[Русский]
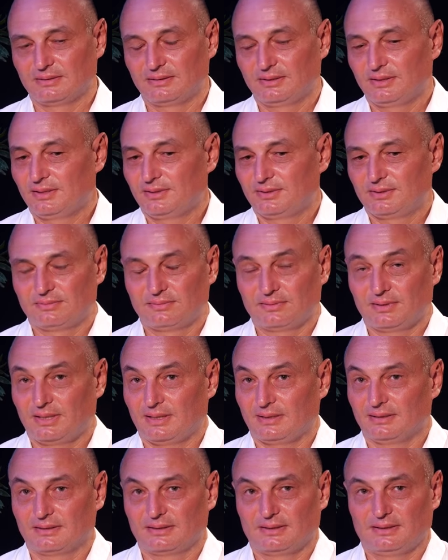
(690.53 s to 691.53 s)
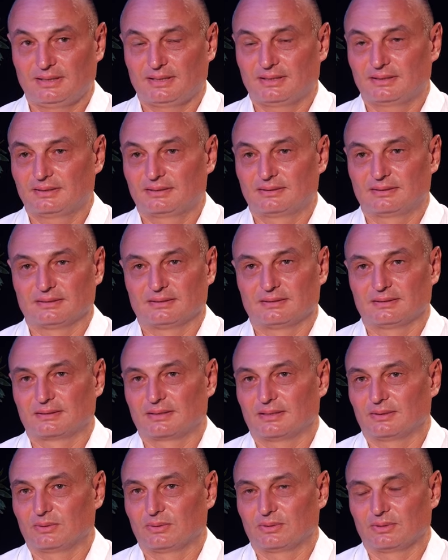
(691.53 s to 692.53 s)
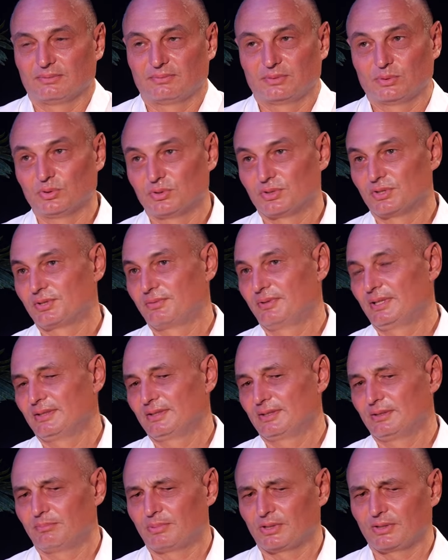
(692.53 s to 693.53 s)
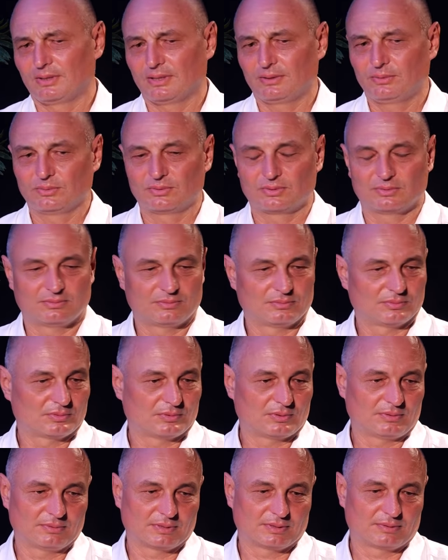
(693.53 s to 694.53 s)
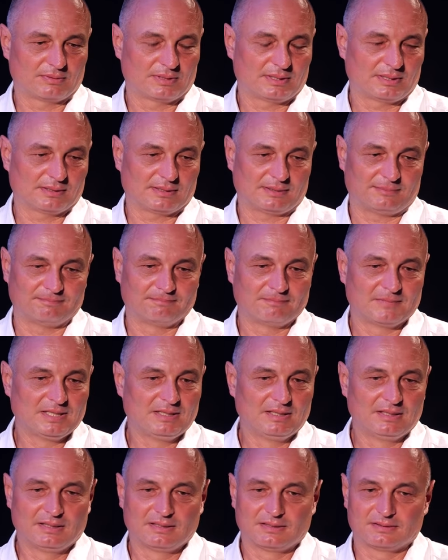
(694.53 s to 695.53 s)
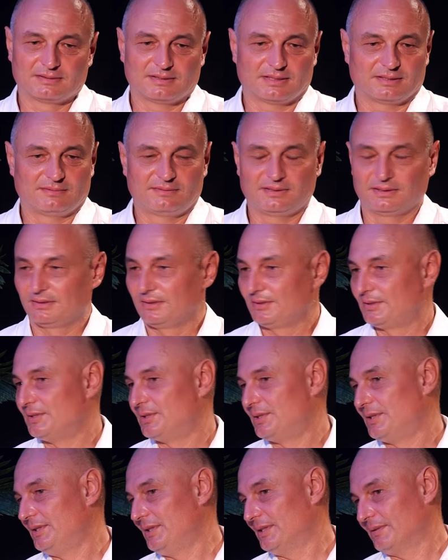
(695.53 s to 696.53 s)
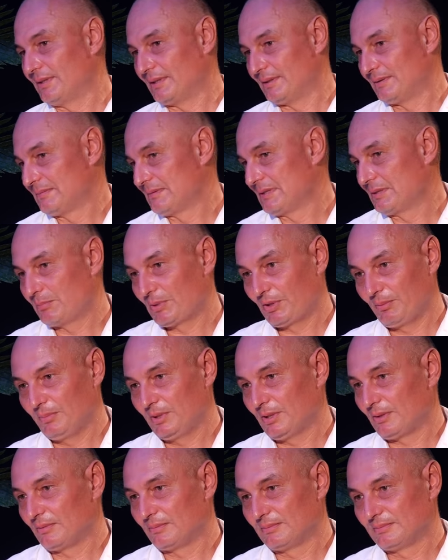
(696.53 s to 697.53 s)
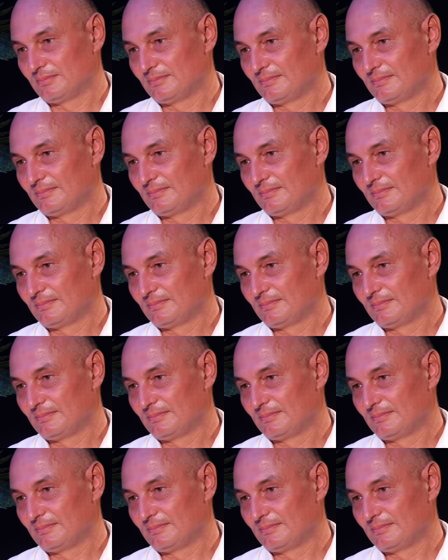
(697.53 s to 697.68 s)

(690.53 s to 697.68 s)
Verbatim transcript: Есть варианты яхт, э, которые в той же Швеции продаются, ну, условно говоря, там за 2000 евро, к примеру.